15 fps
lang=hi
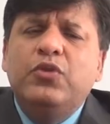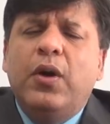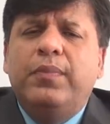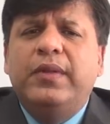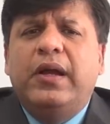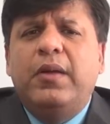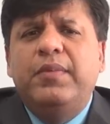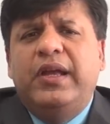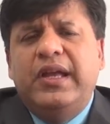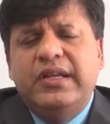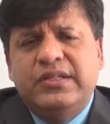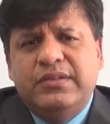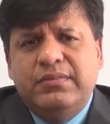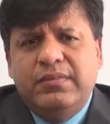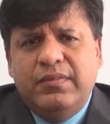समझो आपने कभी
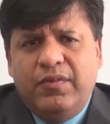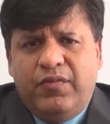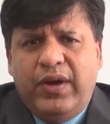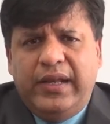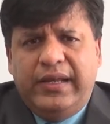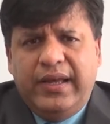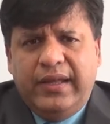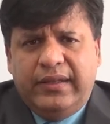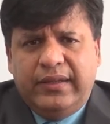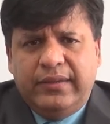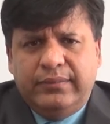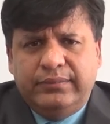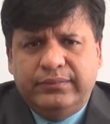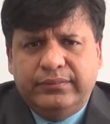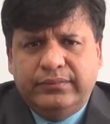केस फाइल किया था
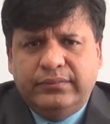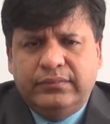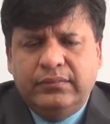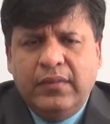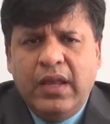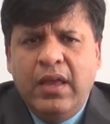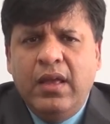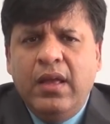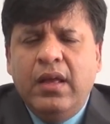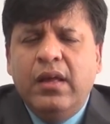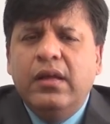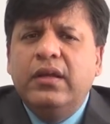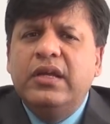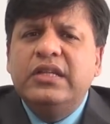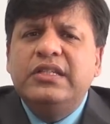
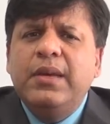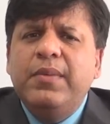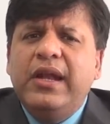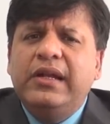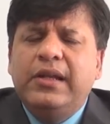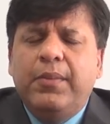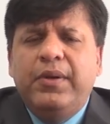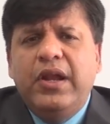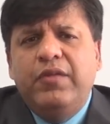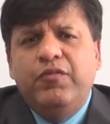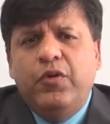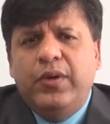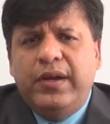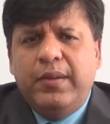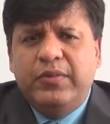किसी मेरे टिबेटन
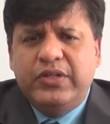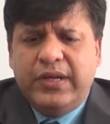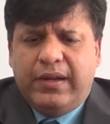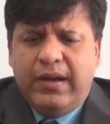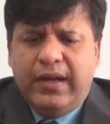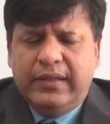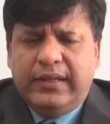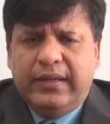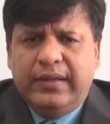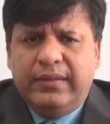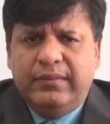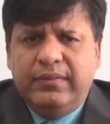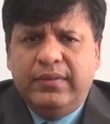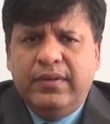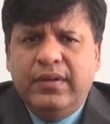बोर्ड ने मुझे कहा था
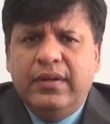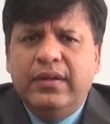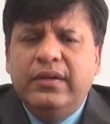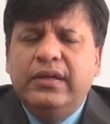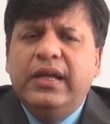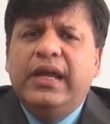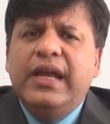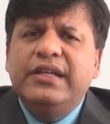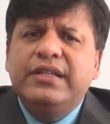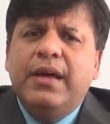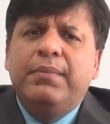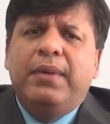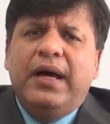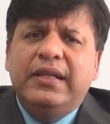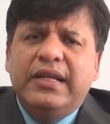कि यही
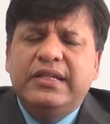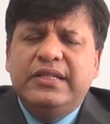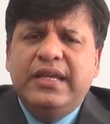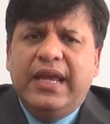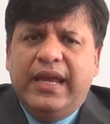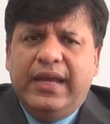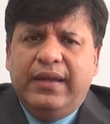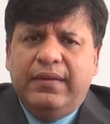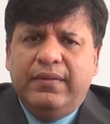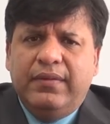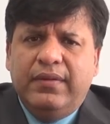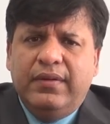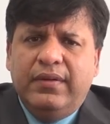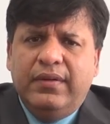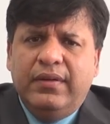साहब बात ऐसी है
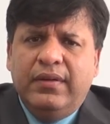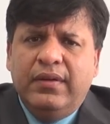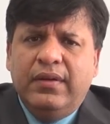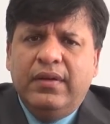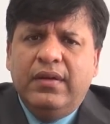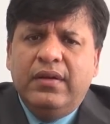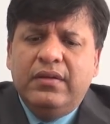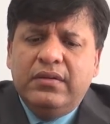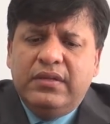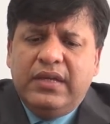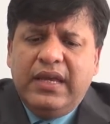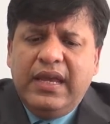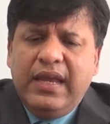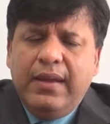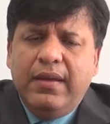
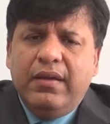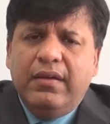कि